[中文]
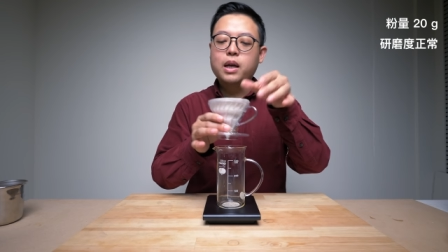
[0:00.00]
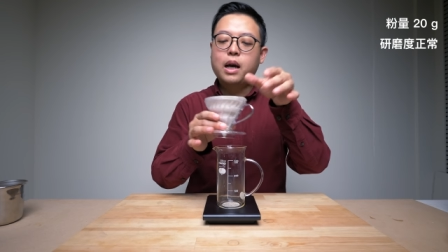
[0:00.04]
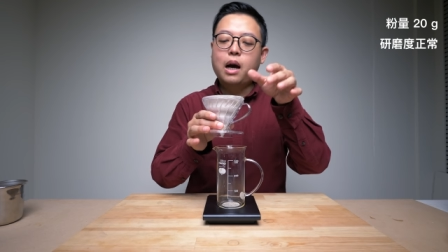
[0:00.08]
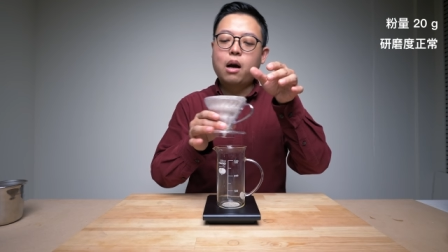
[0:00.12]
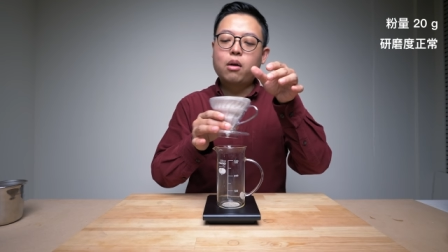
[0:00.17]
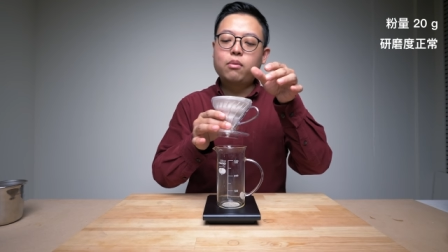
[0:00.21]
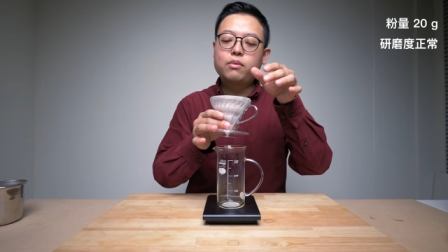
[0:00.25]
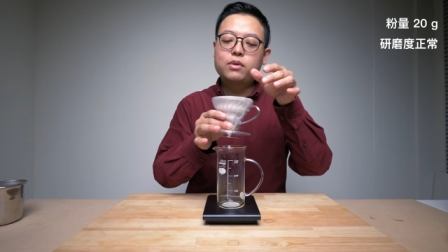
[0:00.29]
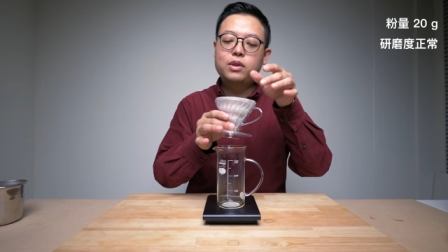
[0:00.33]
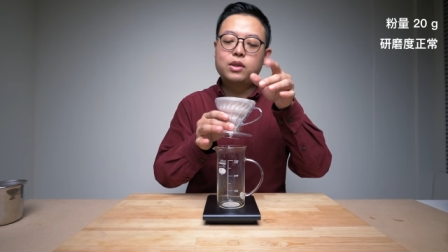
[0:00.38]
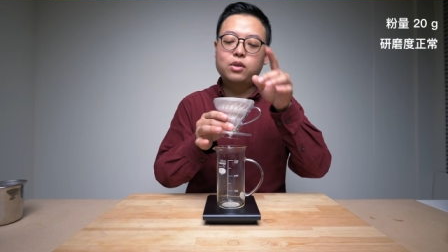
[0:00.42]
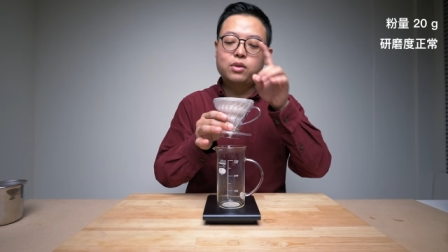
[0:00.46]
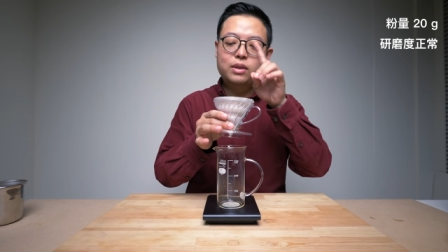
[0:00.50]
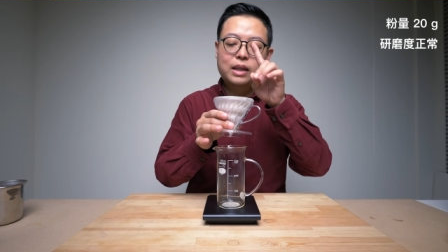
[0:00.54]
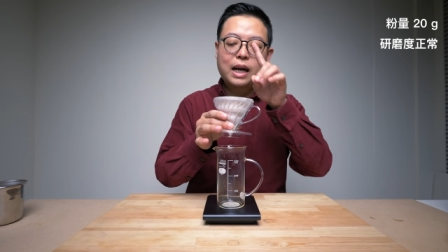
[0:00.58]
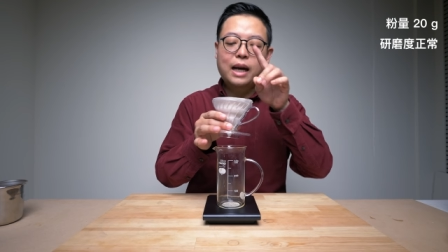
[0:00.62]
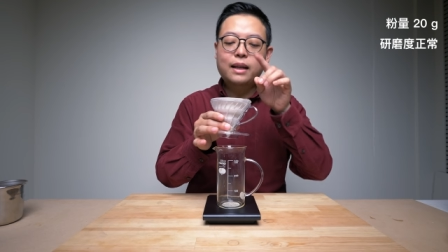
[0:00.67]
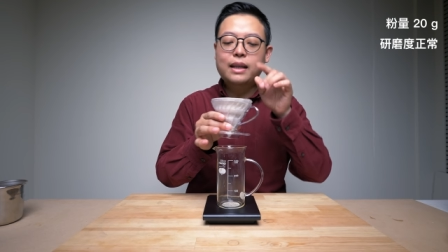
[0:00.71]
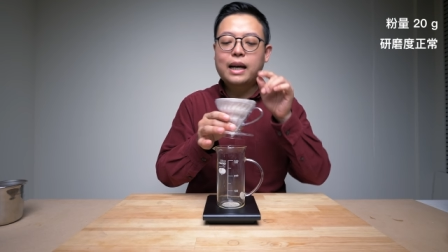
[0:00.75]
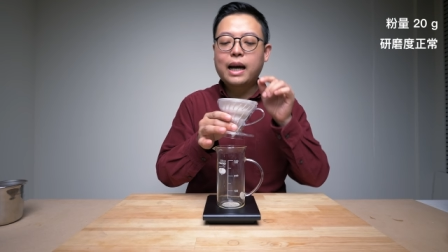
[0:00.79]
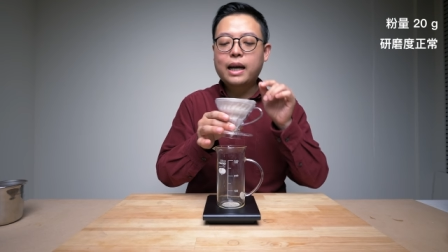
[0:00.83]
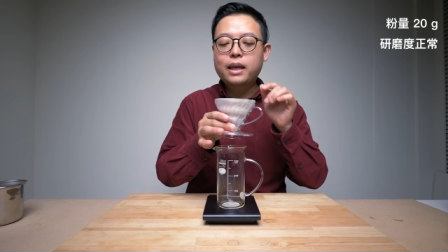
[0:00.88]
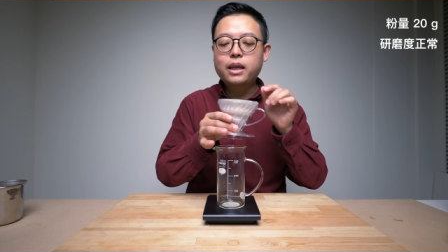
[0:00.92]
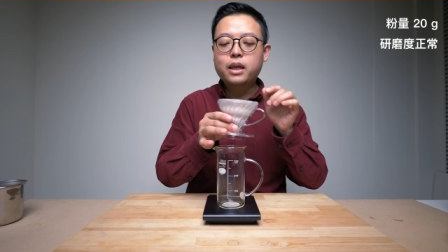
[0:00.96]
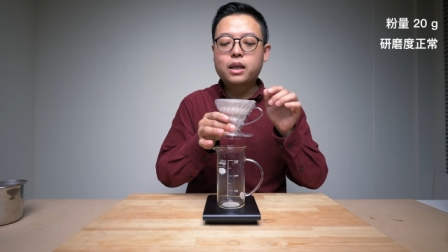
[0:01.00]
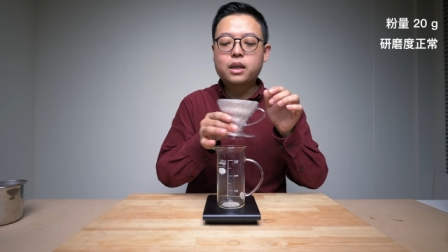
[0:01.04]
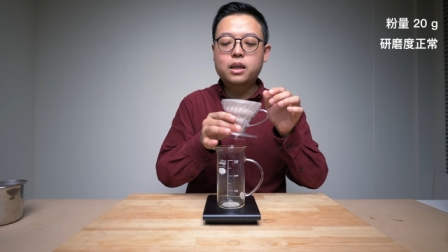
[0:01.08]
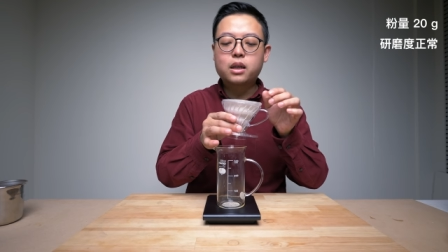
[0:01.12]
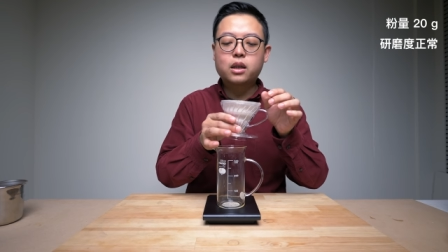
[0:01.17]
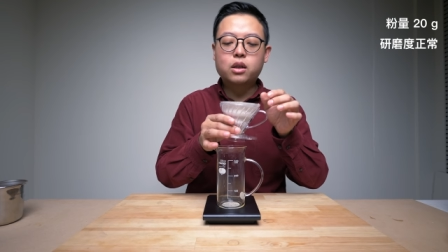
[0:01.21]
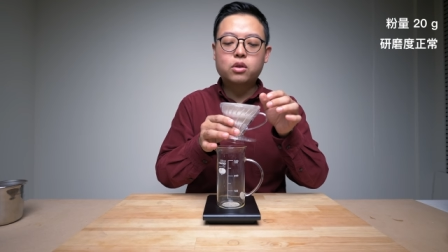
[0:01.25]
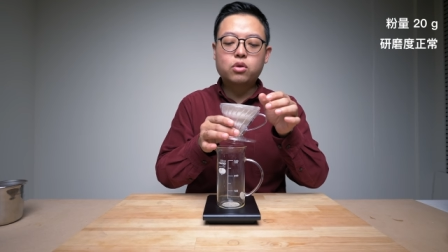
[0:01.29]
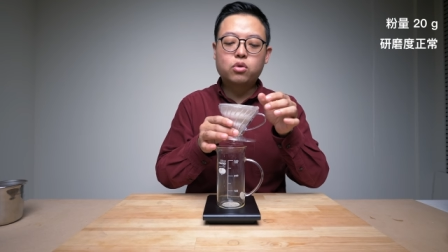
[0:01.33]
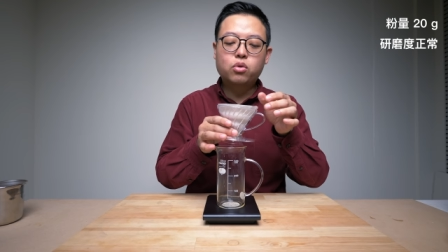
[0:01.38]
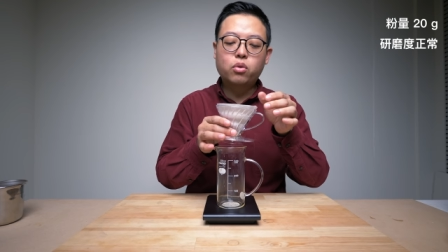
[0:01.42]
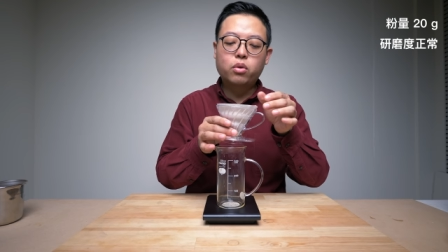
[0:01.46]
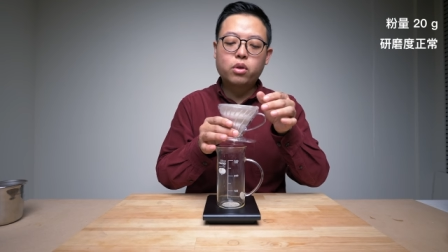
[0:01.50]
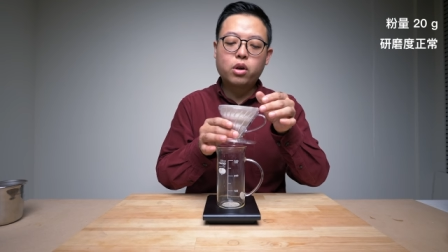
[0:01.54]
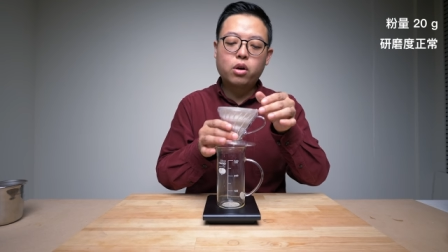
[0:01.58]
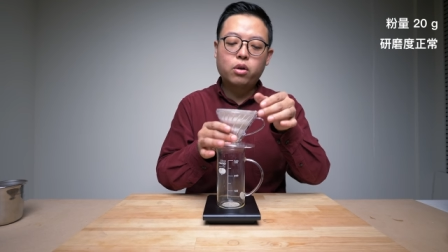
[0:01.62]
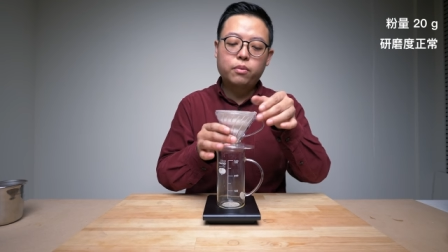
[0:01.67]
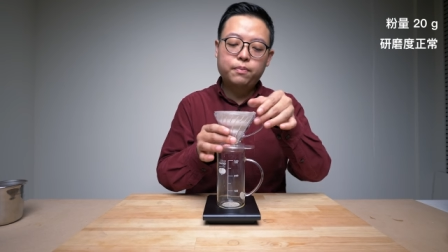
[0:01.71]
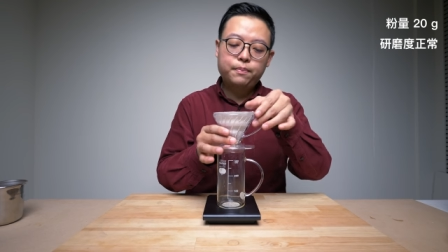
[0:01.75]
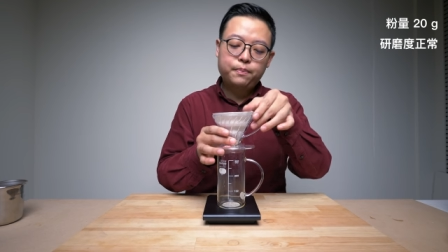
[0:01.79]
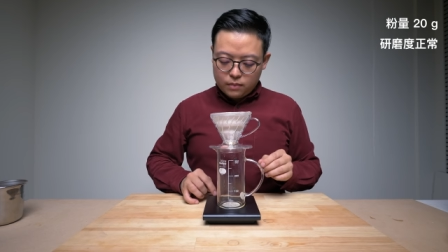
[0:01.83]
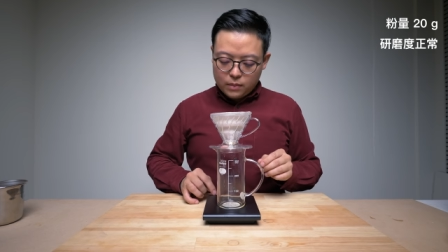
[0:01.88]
好，就差大概一格左右。